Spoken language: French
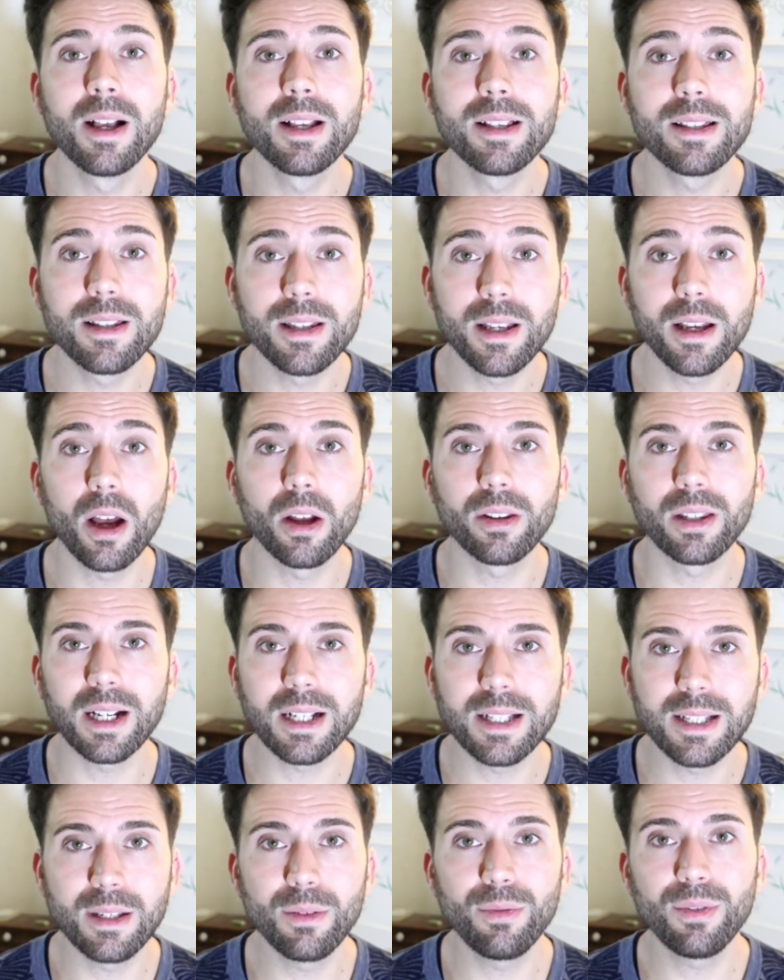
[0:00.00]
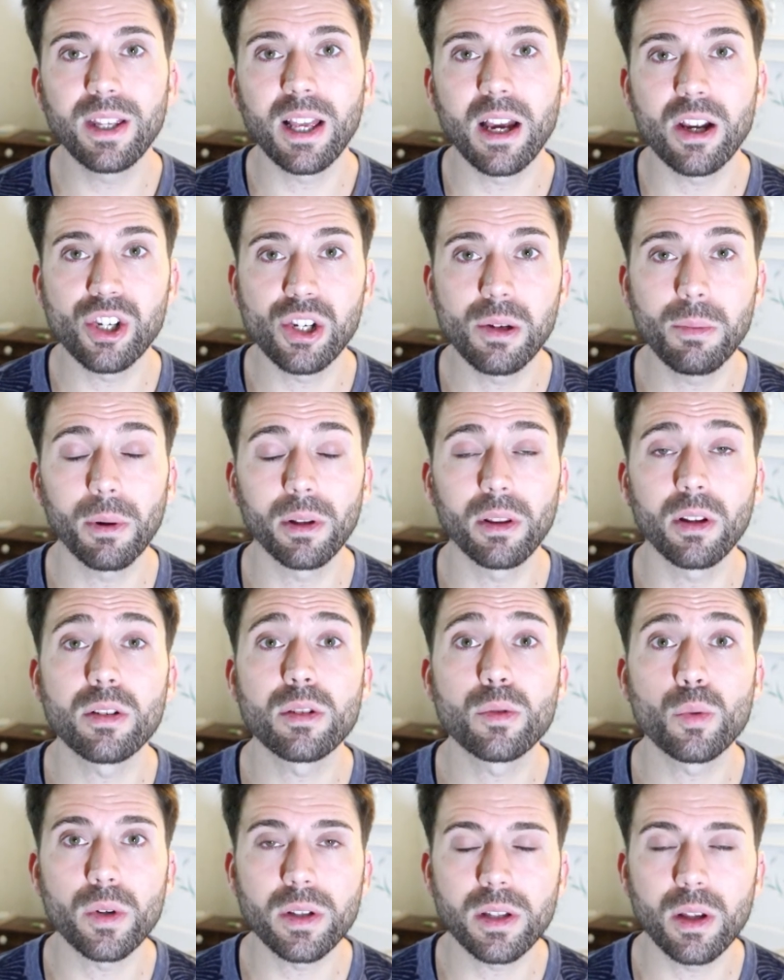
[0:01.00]
C'est un actif qui agit pendant
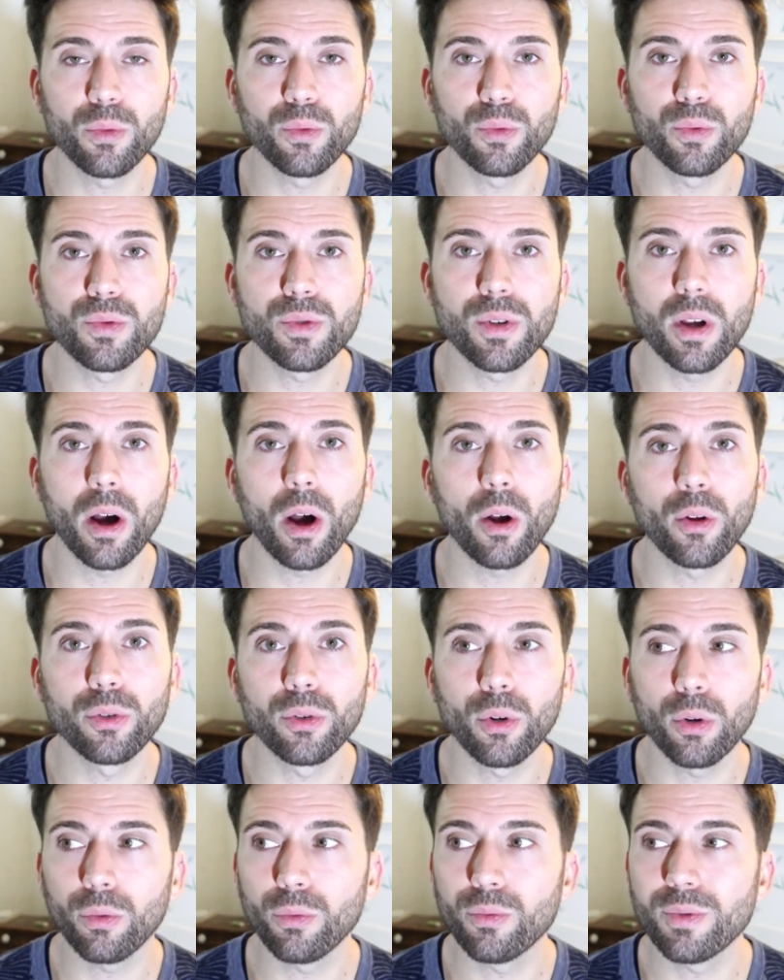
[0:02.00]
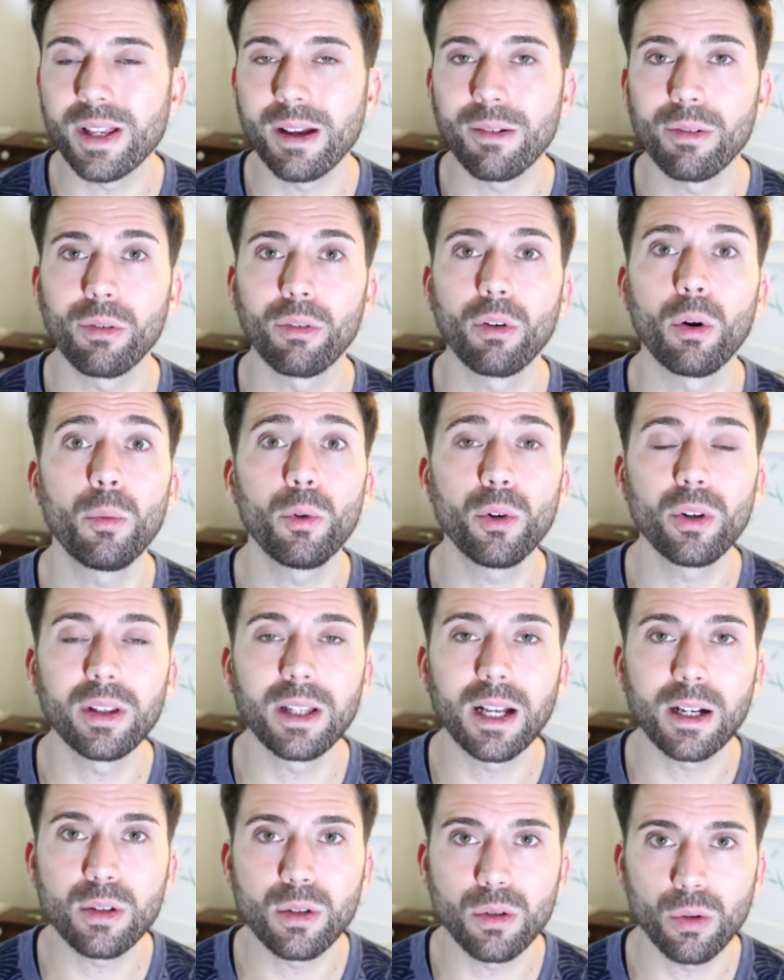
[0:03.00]
72 heures, donc vous avez vraiment
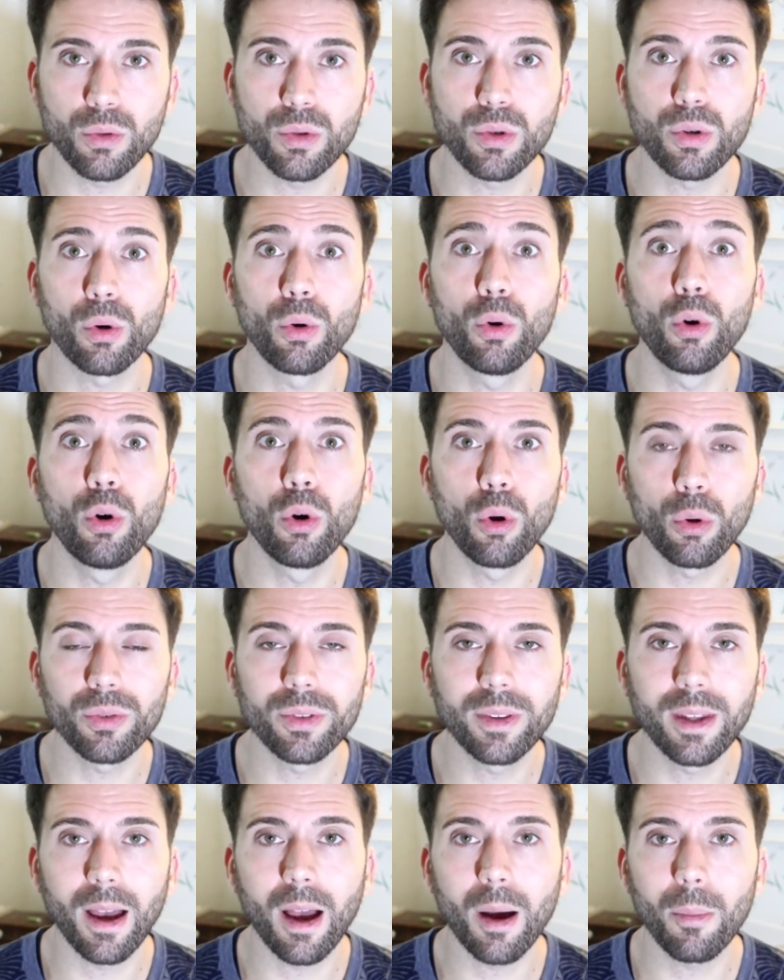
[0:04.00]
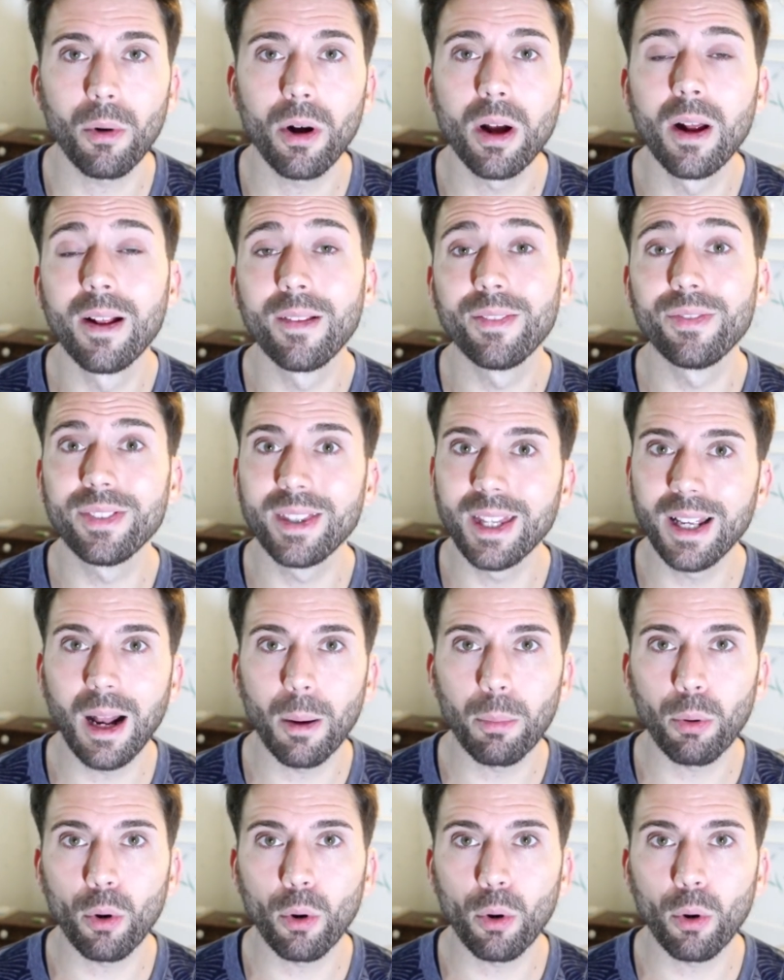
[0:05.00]
une action sur le long terme dès la